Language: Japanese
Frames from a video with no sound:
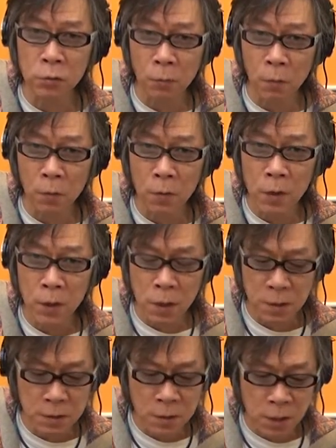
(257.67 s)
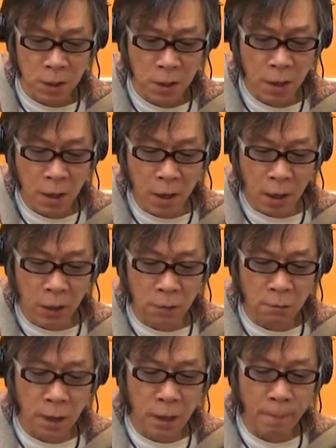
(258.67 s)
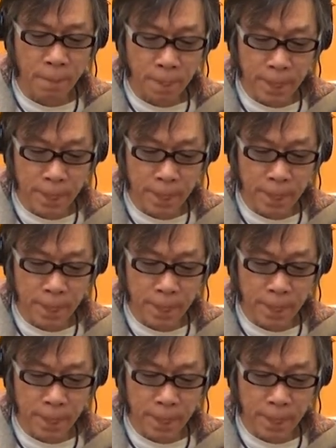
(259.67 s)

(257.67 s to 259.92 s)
のもいいですし、あるいは